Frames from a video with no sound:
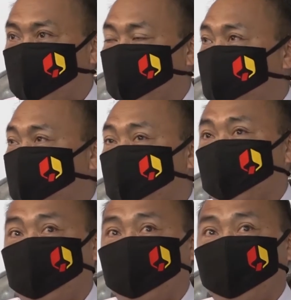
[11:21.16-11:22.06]
beberapa
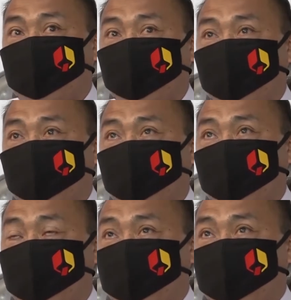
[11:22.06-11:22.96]
titik
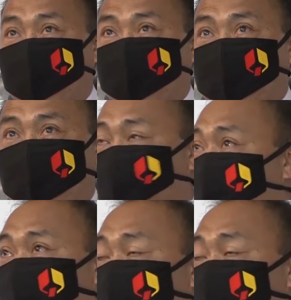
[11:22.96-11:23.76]
eh, kami